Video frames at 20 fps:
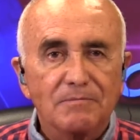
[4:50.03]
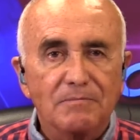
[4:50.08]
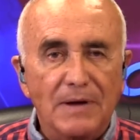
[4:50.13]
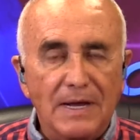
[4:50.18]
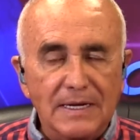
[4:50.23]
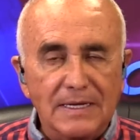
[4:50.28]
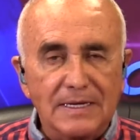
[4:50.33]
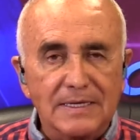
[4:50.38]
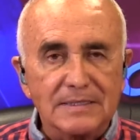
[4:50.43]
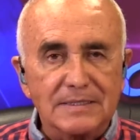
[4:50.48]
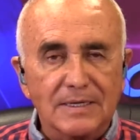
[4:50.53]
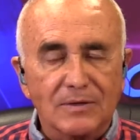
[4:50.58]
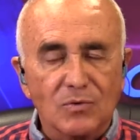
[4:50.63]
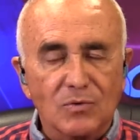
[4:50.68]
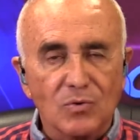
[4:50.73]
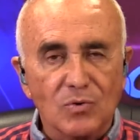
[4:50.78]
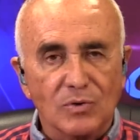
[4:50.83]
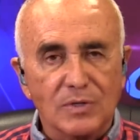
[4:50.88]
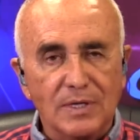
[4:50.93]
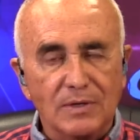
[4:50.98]
parques
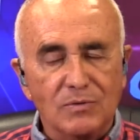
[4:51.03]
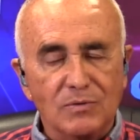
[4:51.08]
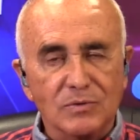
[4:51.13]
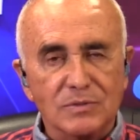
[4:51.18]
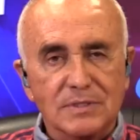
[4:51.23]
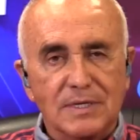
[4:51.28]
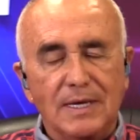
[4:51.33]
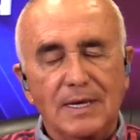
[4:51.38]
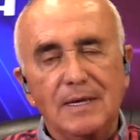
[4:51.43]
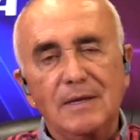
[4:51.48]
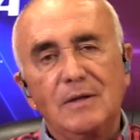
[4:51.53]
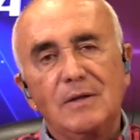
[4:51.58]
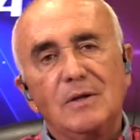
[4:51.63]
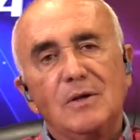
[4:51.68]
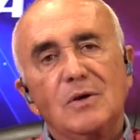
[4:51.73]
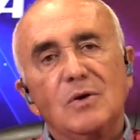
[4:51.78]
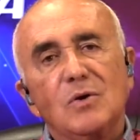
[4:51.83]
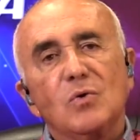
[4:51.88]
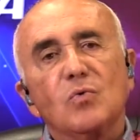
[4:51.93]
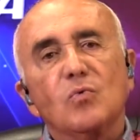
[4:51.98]
ecológicos que
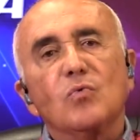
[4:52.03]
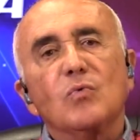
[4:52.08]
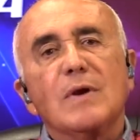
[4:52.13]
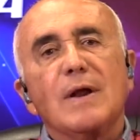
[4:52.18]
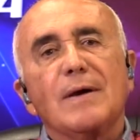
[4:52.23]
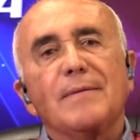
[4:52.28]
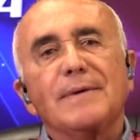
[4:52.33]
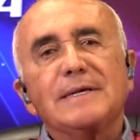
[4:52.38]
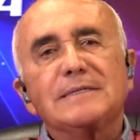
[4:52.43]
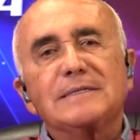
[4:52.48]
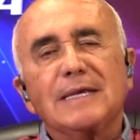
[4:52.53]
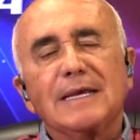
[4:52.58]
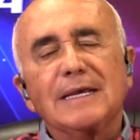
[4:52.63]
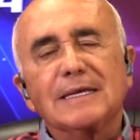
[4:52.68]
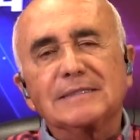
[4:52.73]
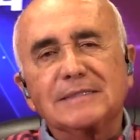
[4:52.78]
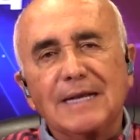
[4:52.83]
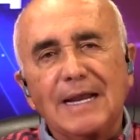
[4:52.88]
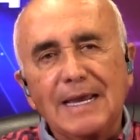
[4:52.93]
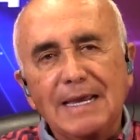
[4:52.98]
una vez
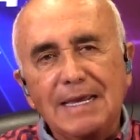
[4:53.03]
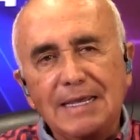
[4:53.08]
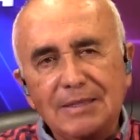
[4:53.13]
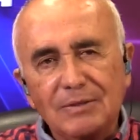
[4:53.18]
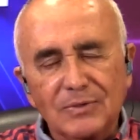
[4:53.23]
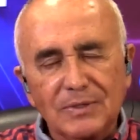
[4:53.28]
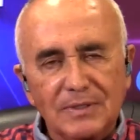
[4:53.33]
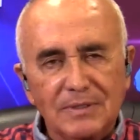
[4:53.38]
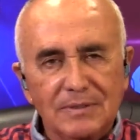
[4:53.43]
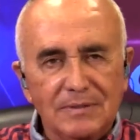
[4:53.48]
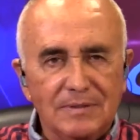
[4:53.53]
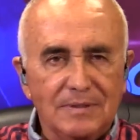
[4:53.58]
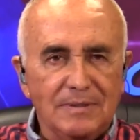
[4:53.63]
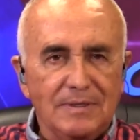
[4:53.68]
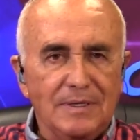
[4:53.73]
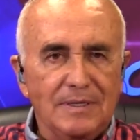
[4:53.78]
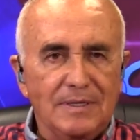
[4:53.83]
extraído el,